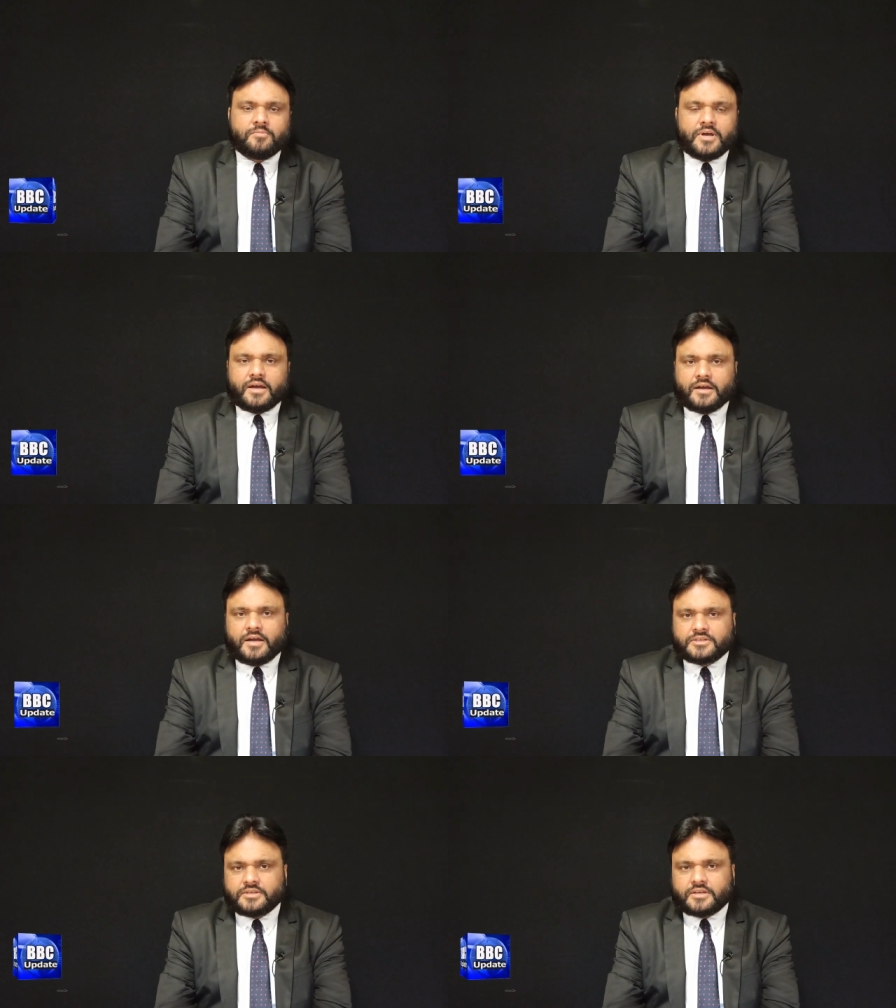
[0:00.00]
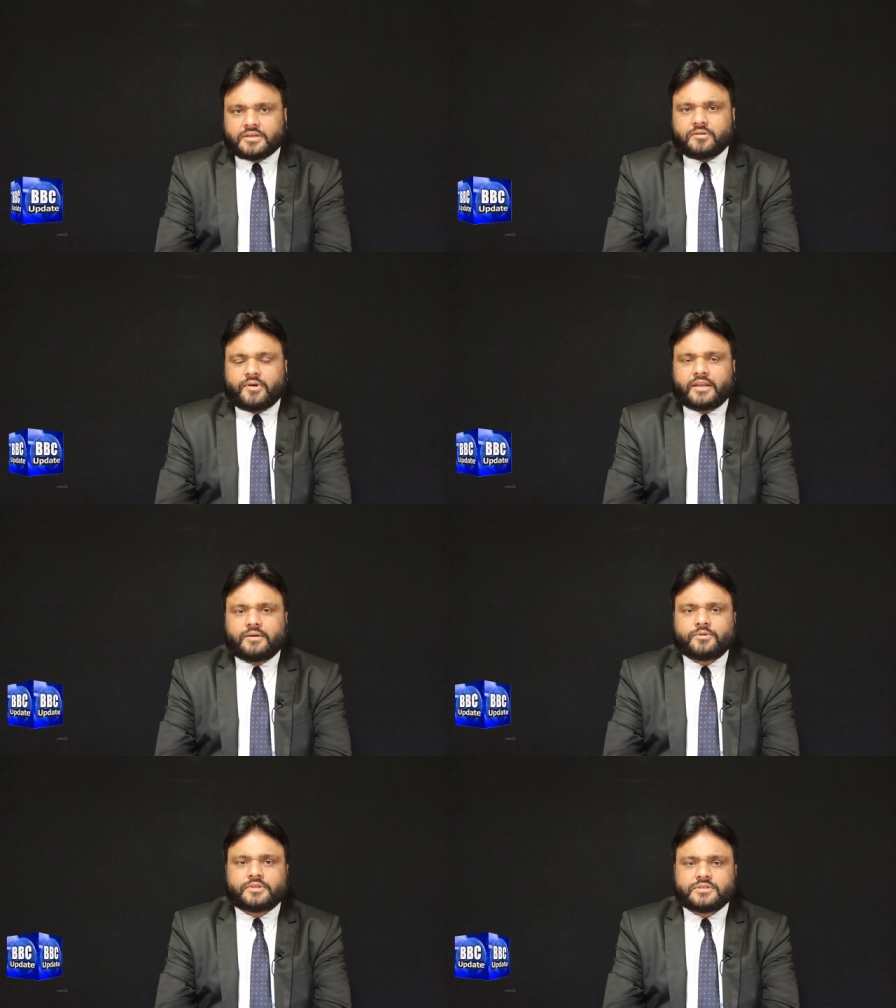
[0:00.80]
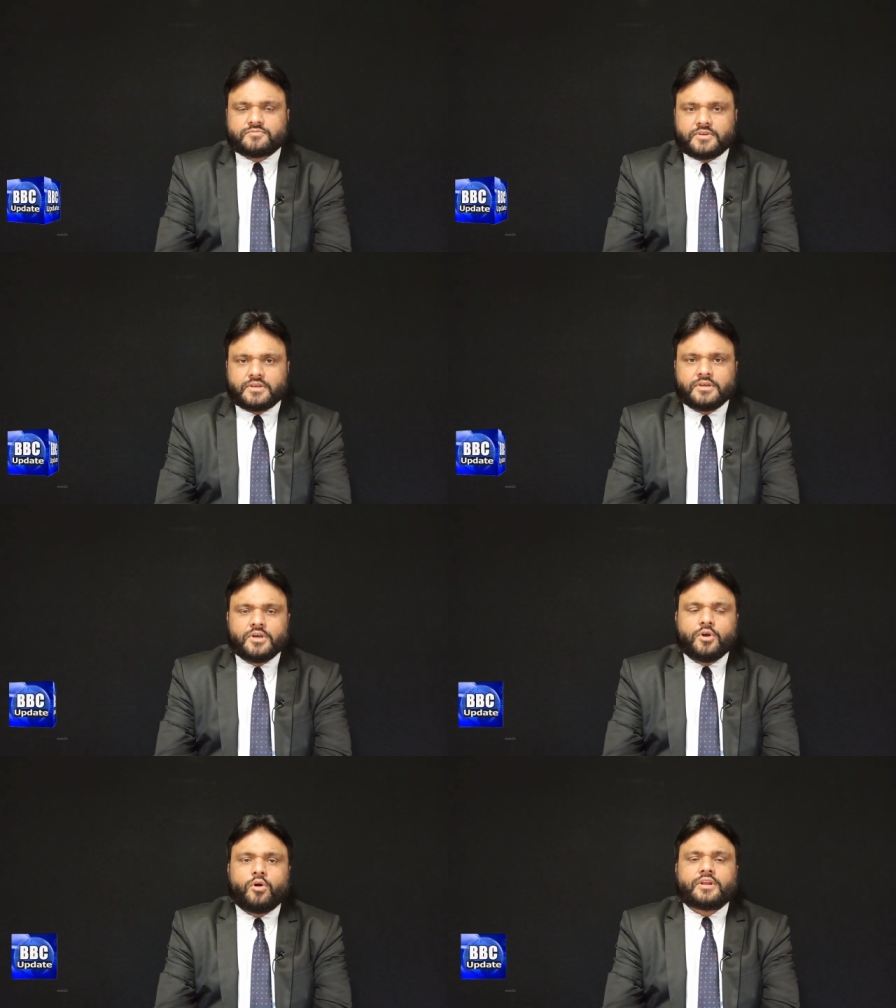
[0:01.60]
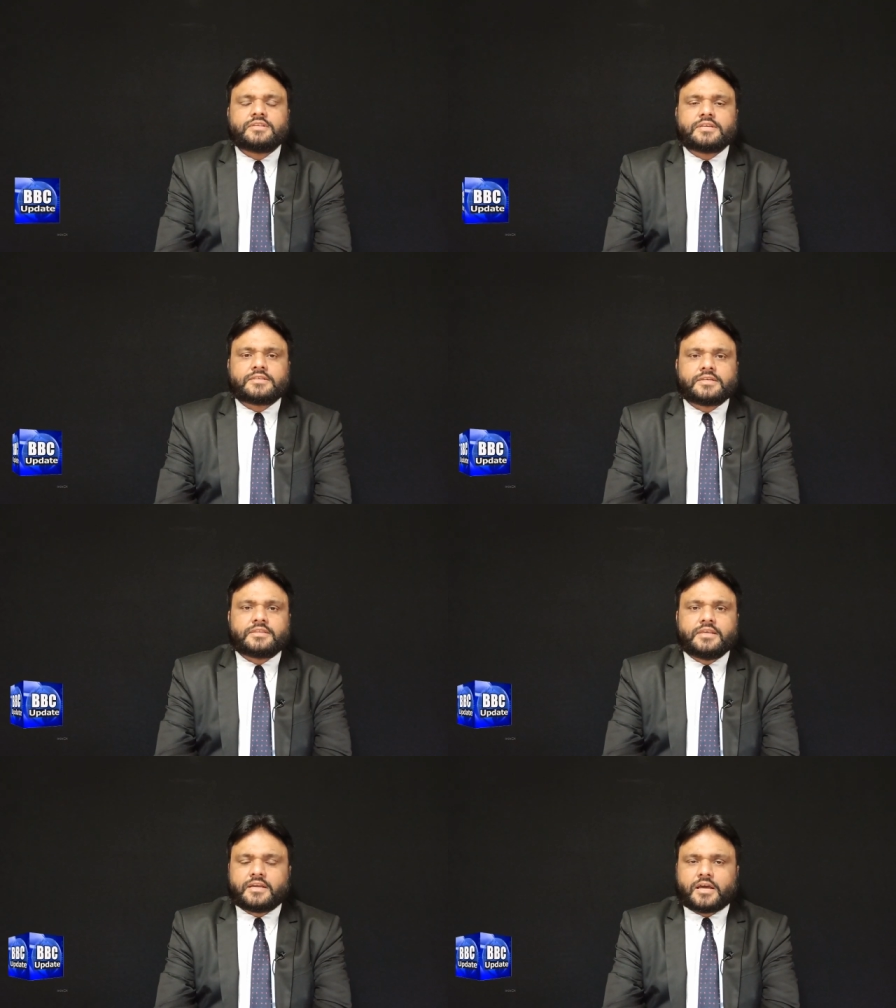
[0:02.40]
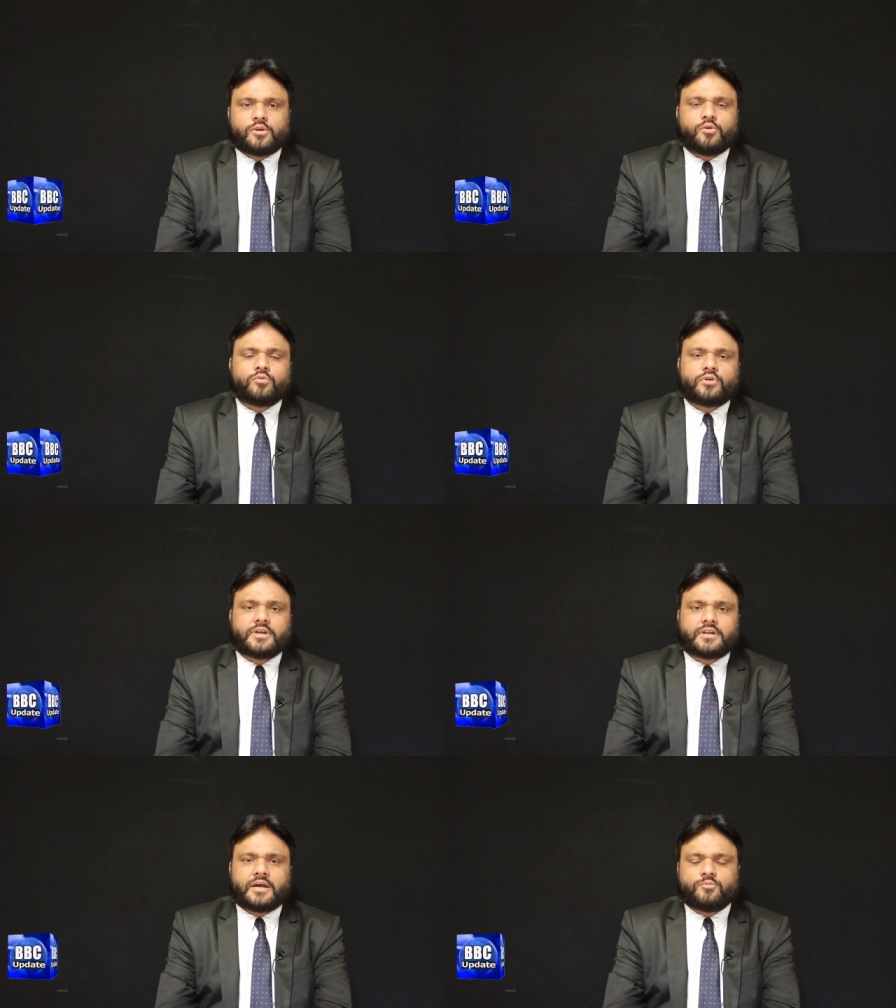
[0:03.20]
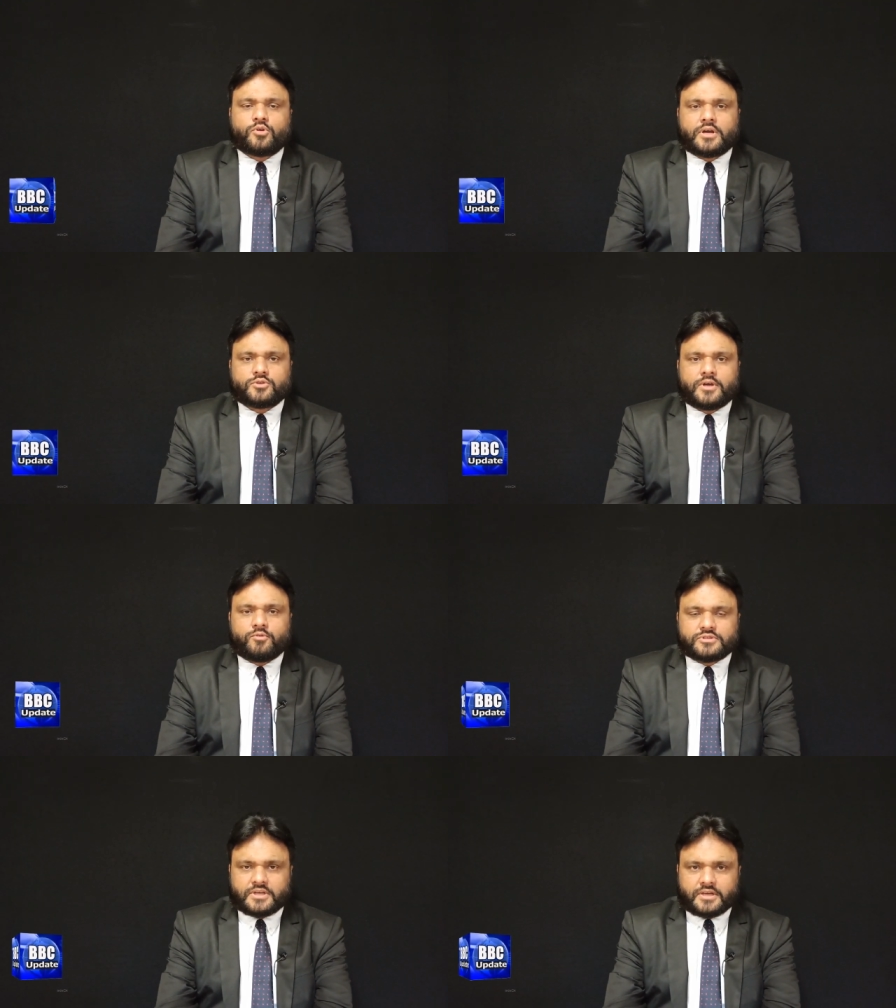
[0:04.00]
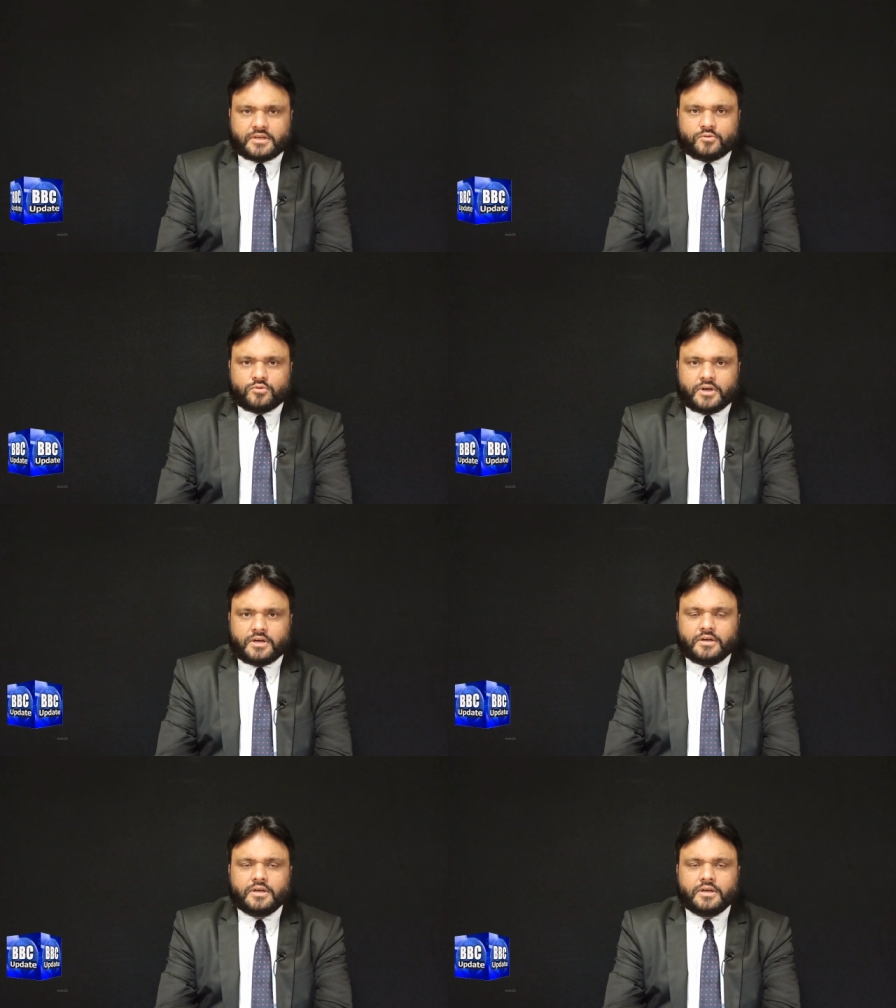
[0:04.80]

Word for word: मैं आगा हशर कमाल अहमद रिजवी और इन जैसे दीगर लोगों के ड्रामों का जो है वो जिक्र करूंगा